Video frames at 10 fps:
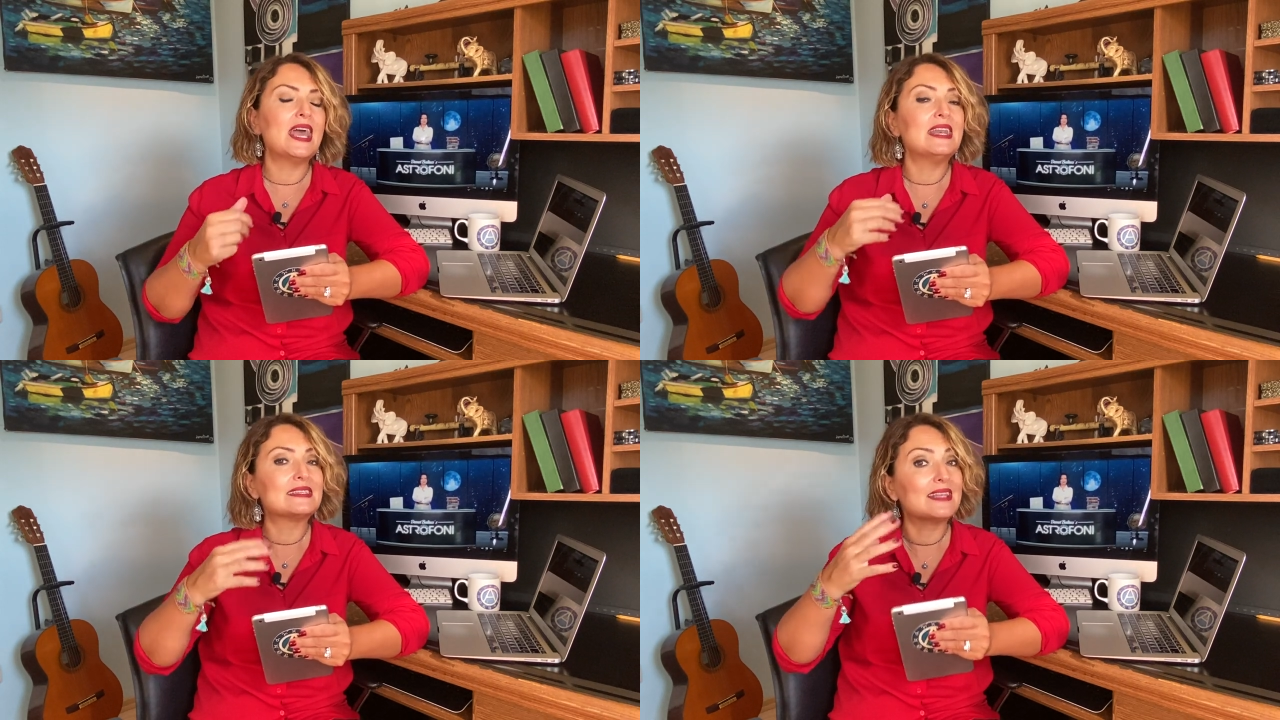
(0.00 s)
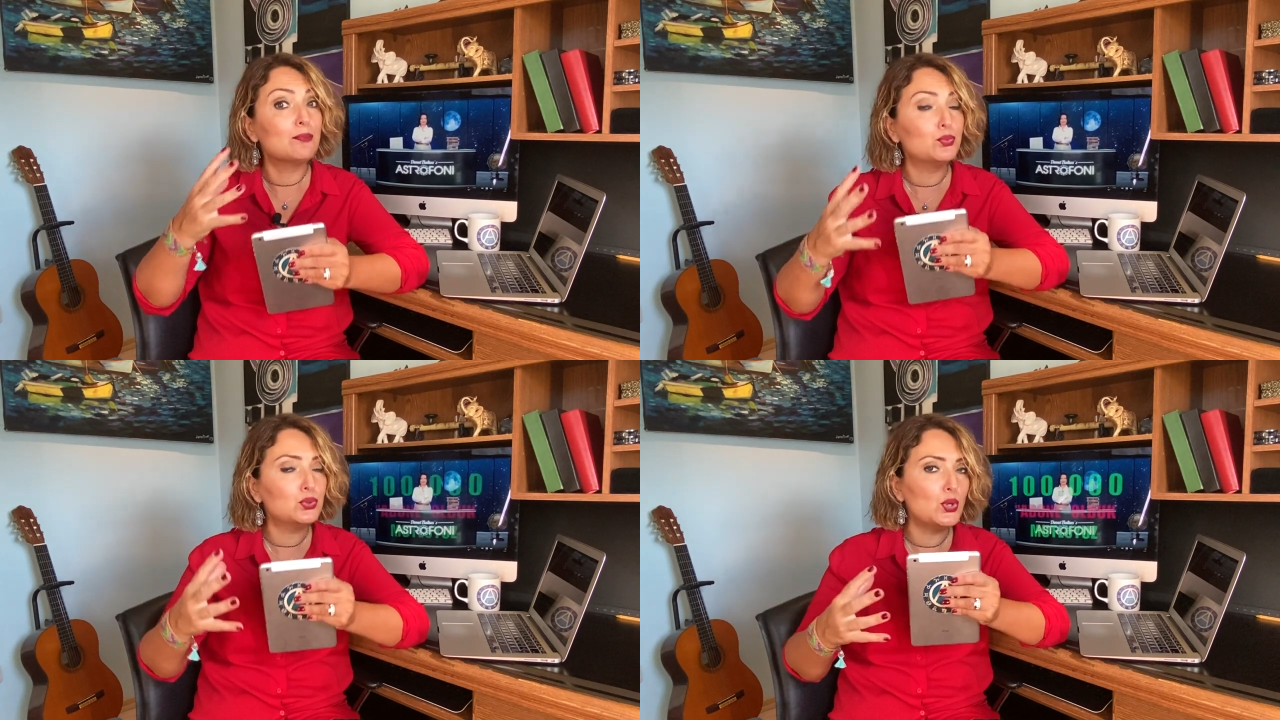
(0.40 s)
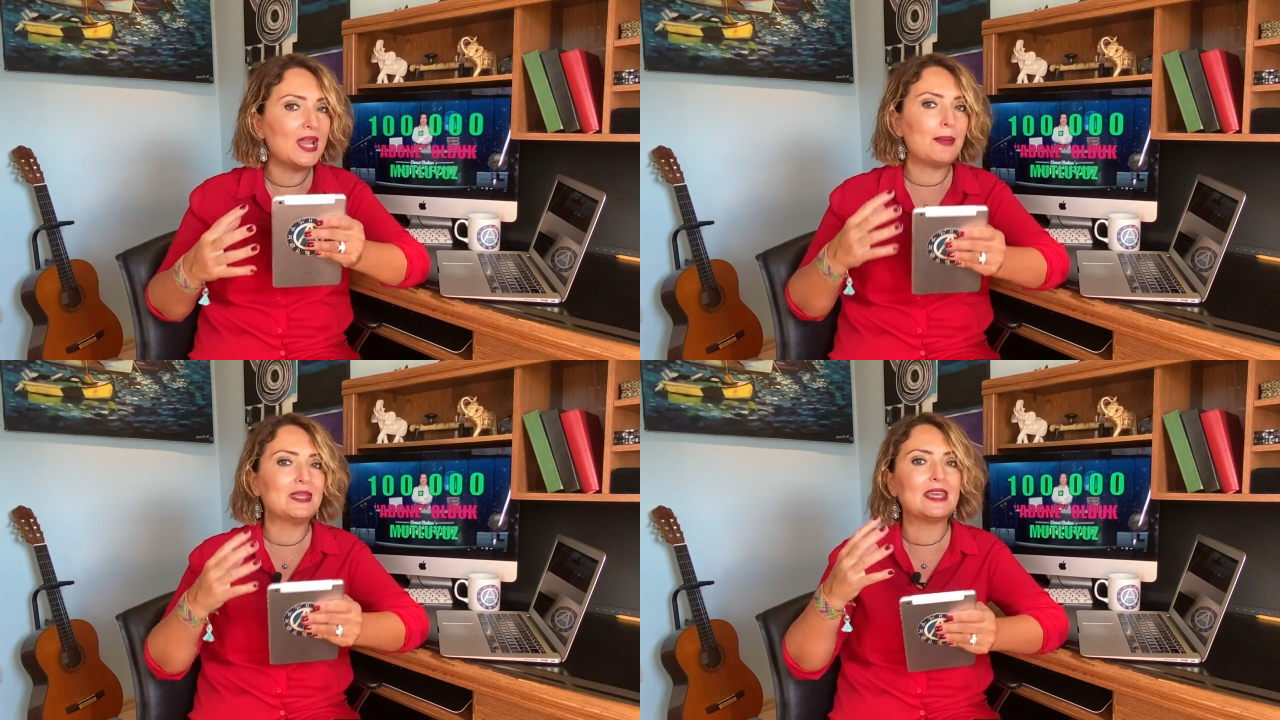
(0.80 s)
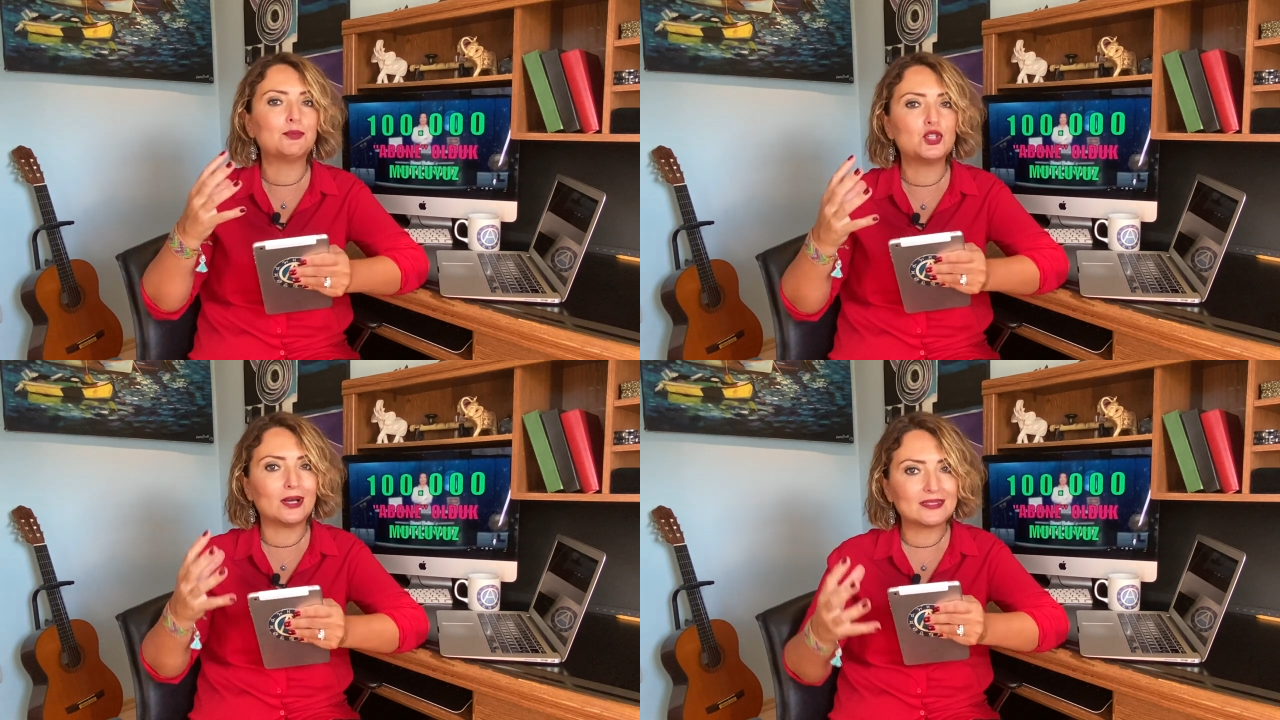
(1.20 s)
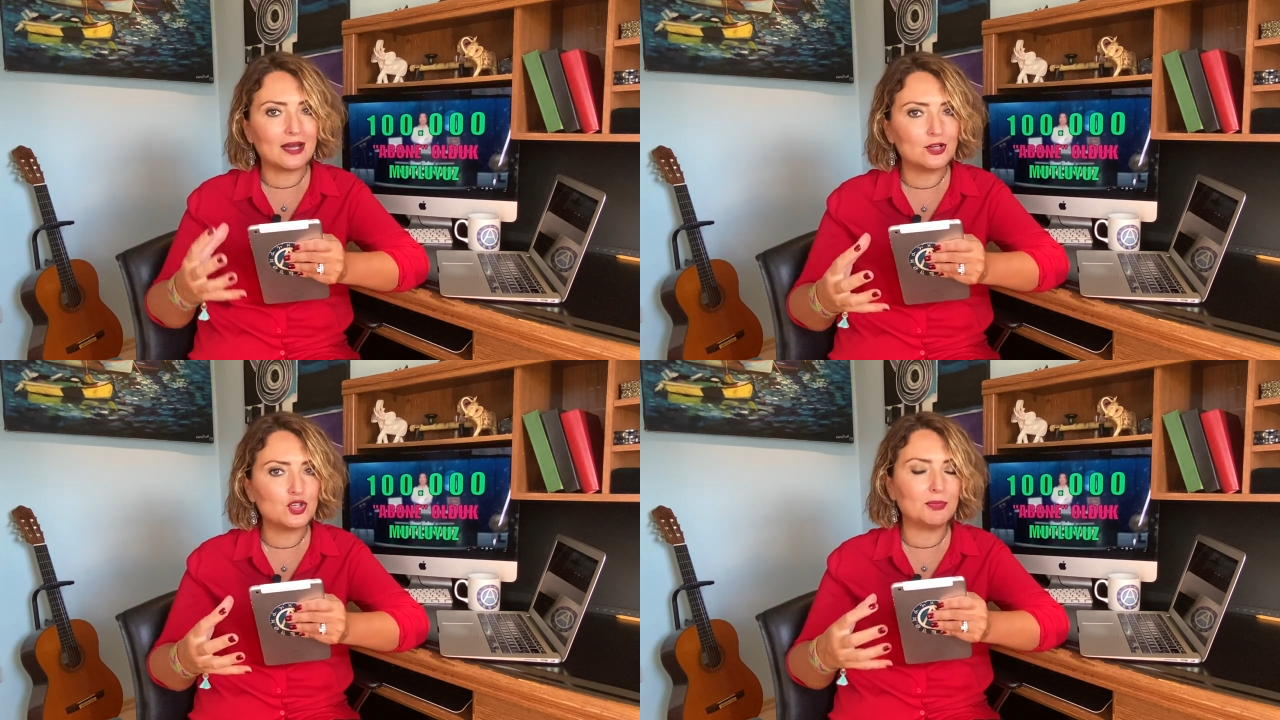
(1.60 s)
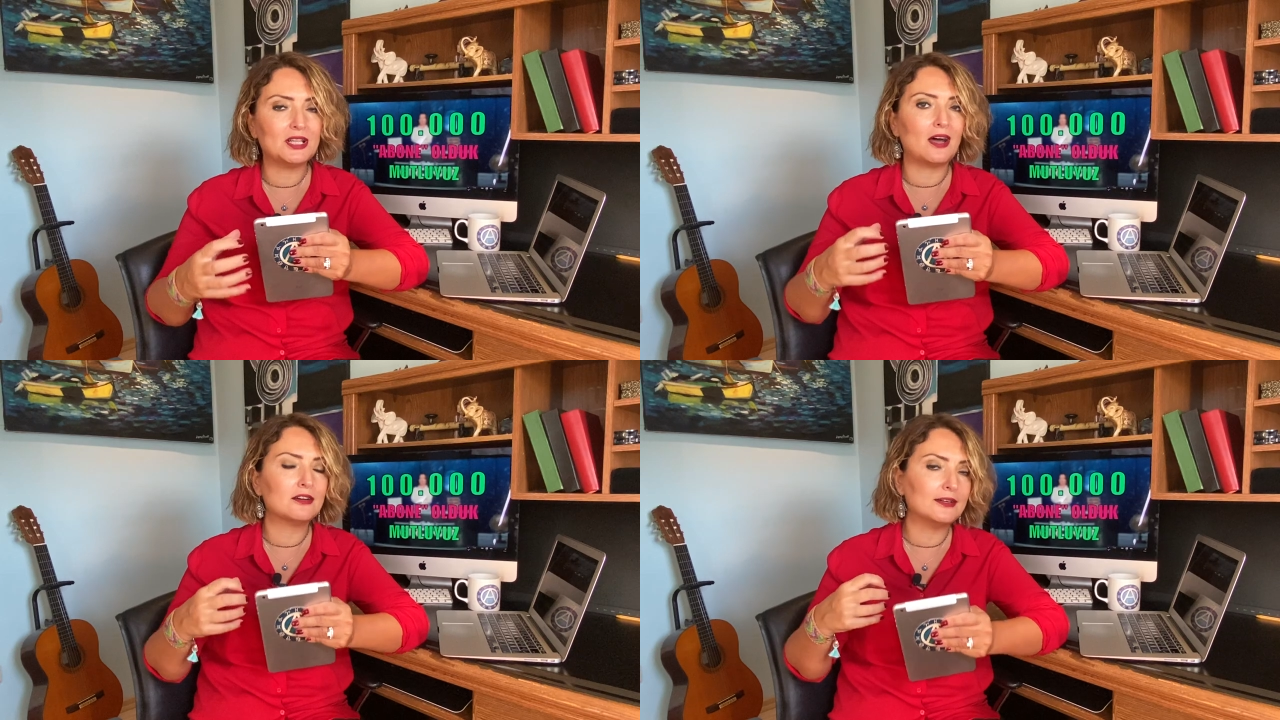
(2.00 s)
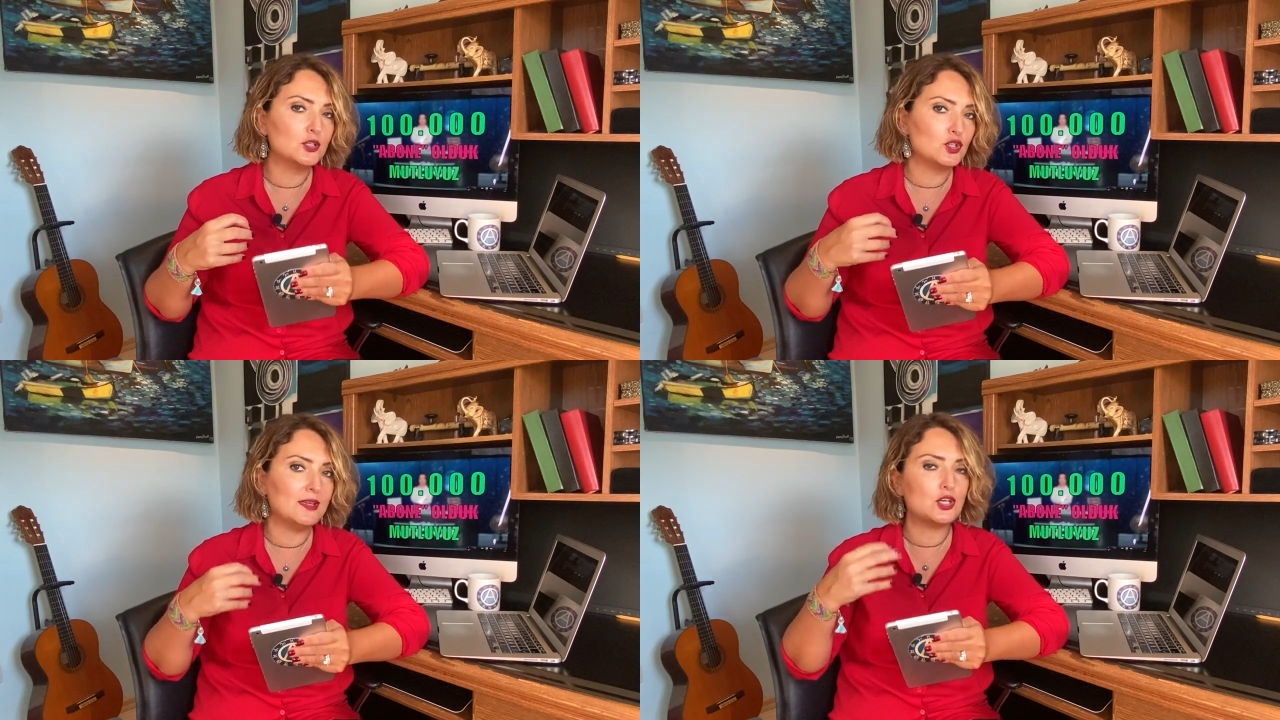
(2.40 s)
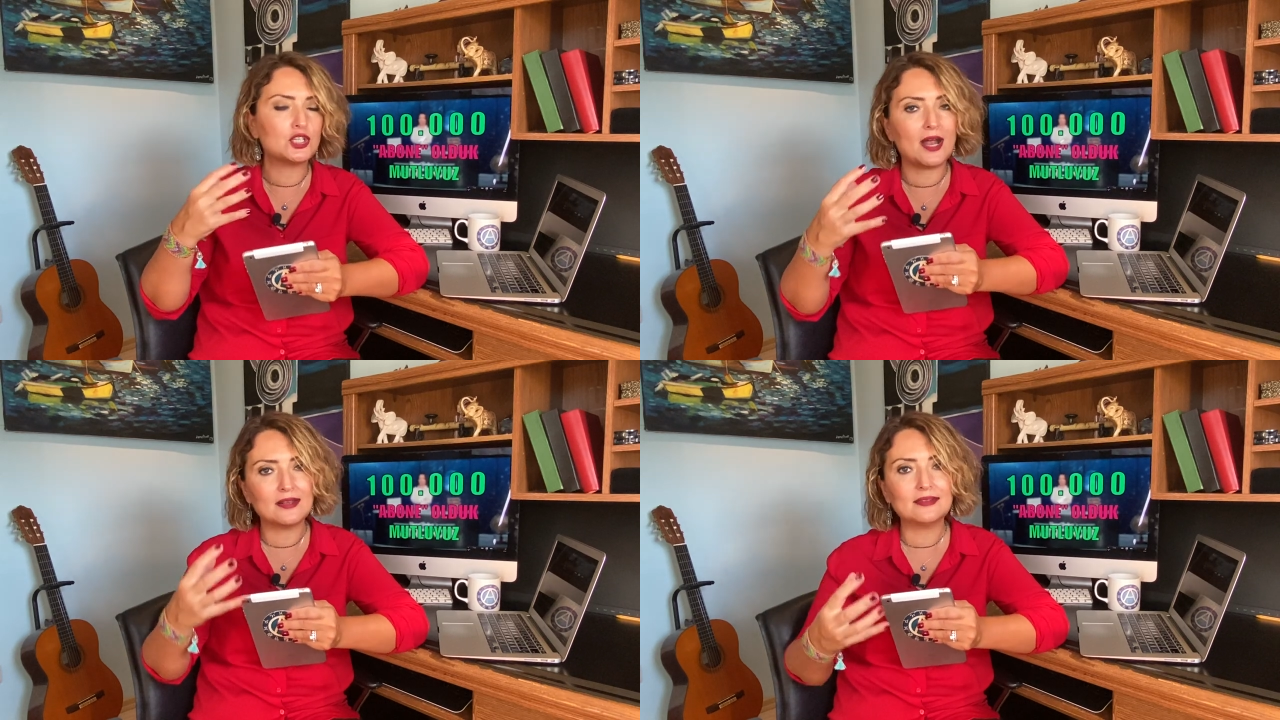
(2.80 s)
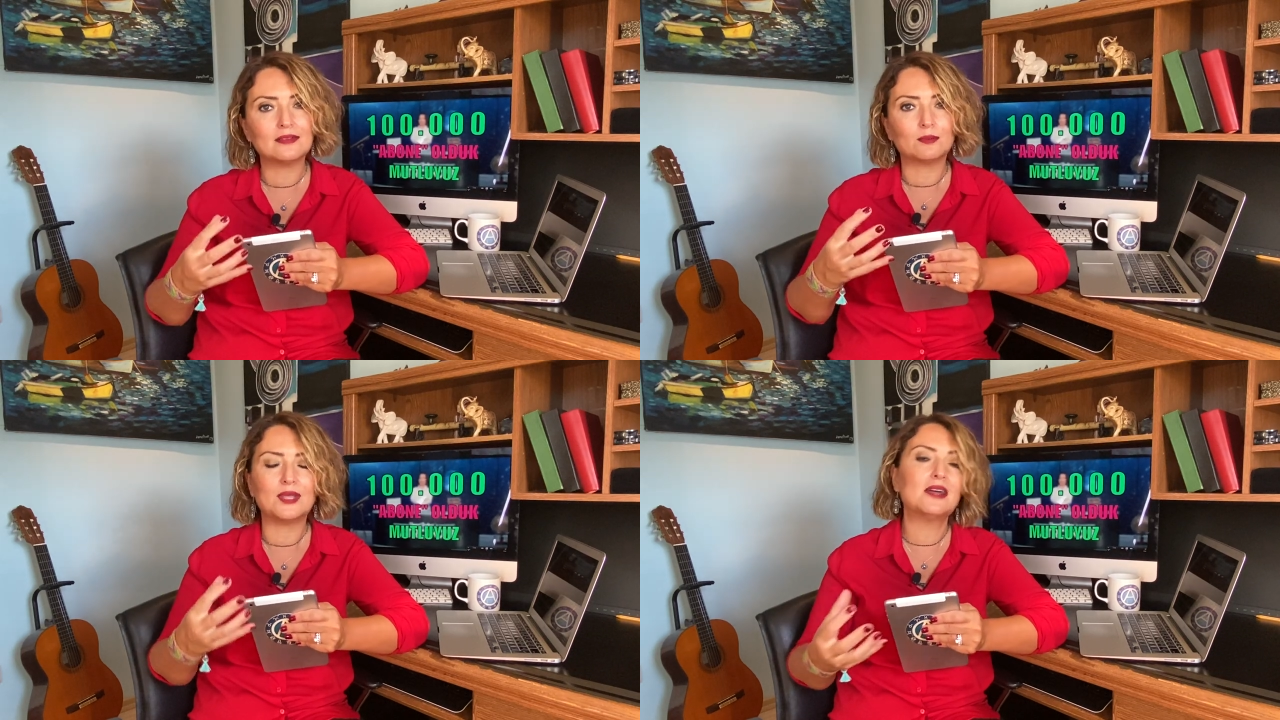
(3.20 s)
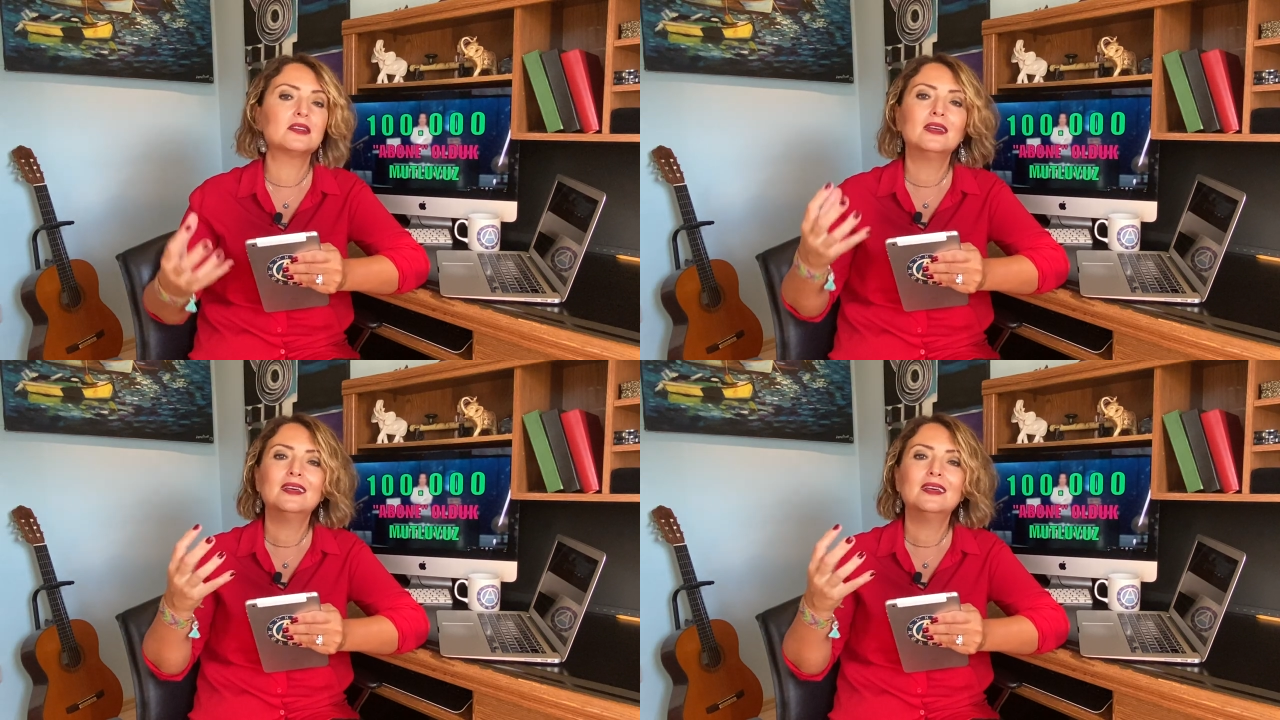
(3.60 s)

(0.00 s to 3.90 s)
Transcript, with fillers: En azından bu dönemde yapacağınız harcamalar, alışverişler, yatırımlar